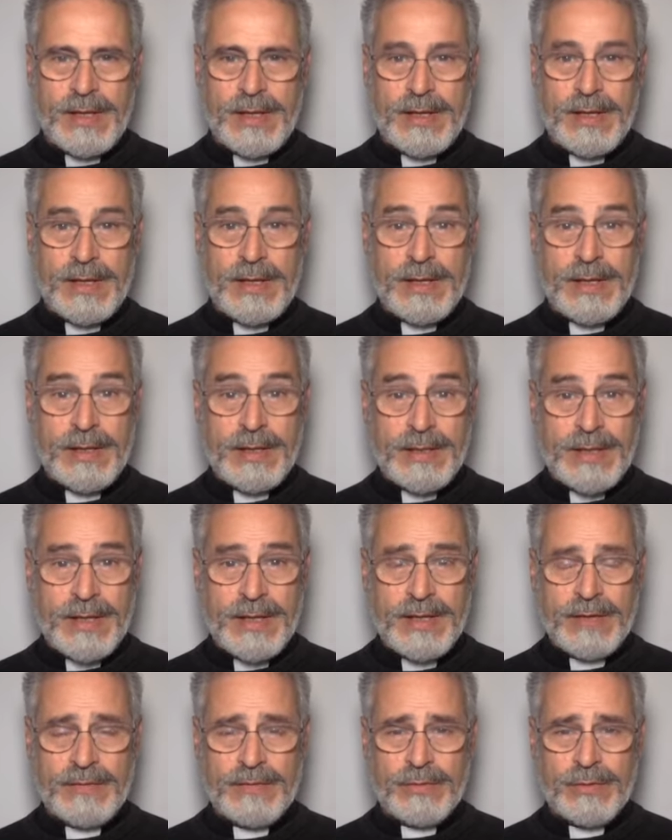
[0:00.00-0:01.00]
ed è
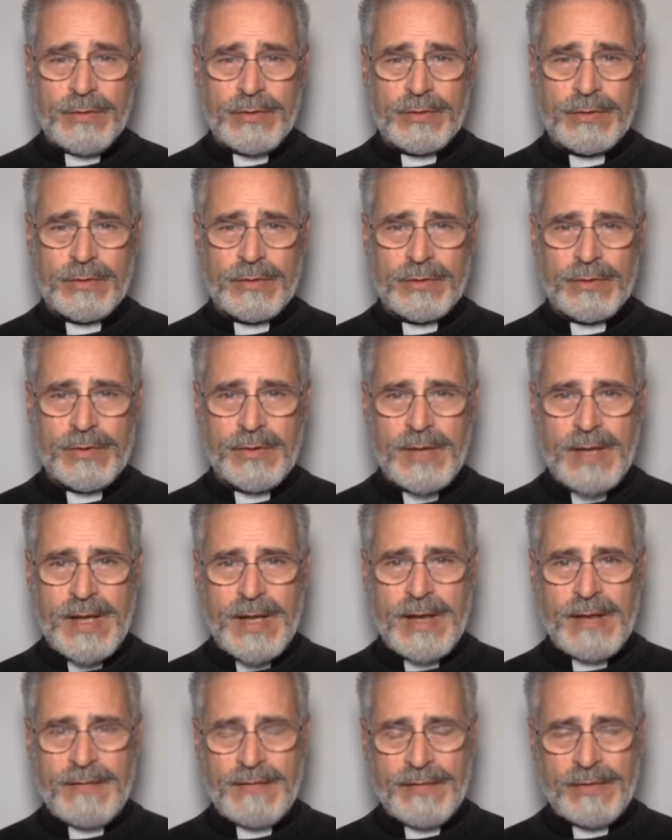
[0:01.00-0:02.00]
rivolto
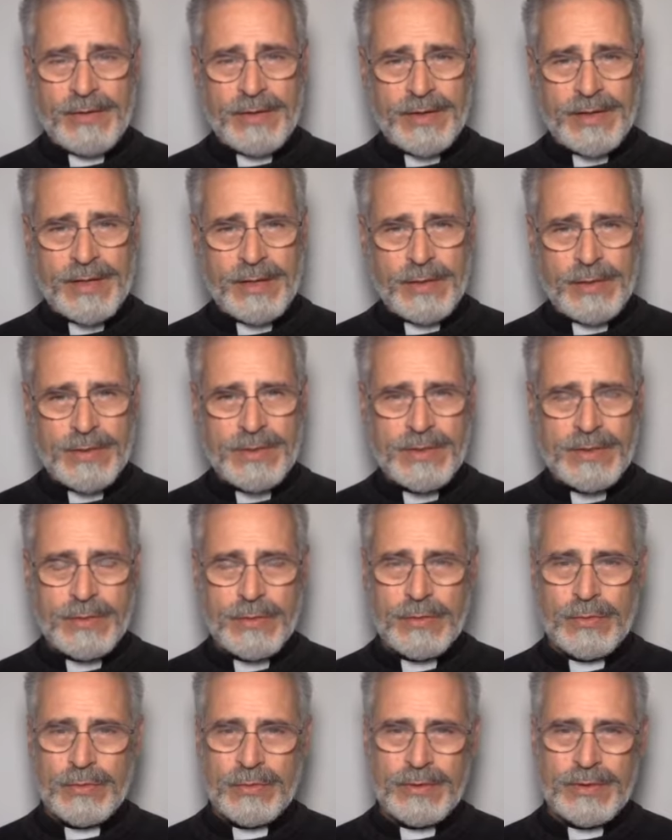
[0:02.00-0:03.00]
alla folla che lo
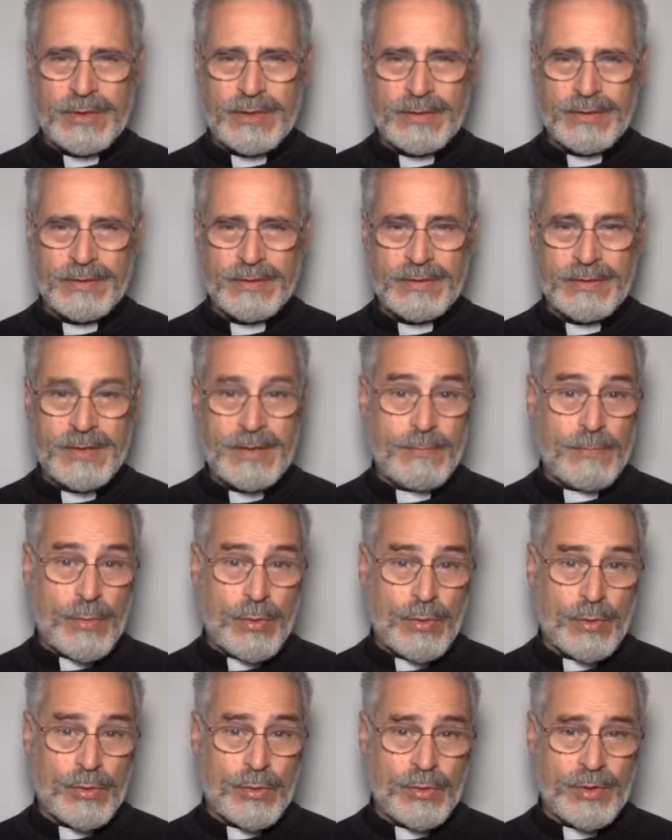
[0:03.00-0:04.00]
ascolta, che
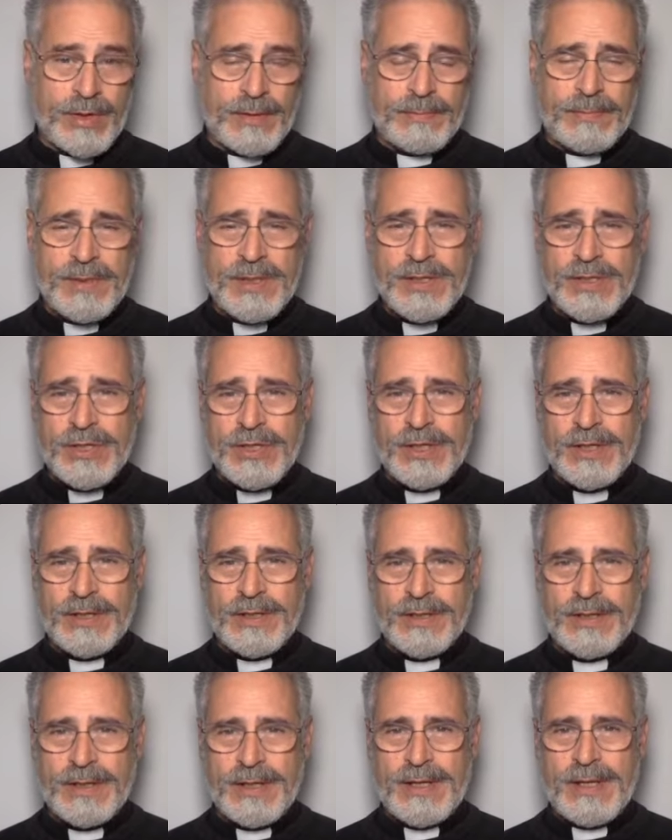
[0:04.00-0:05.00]
poco
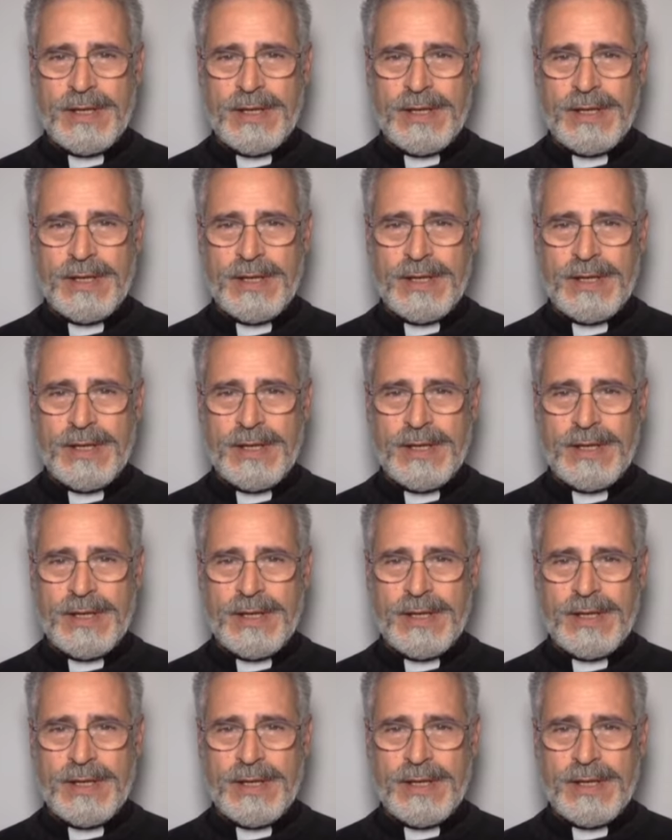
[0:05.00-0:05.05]
capisce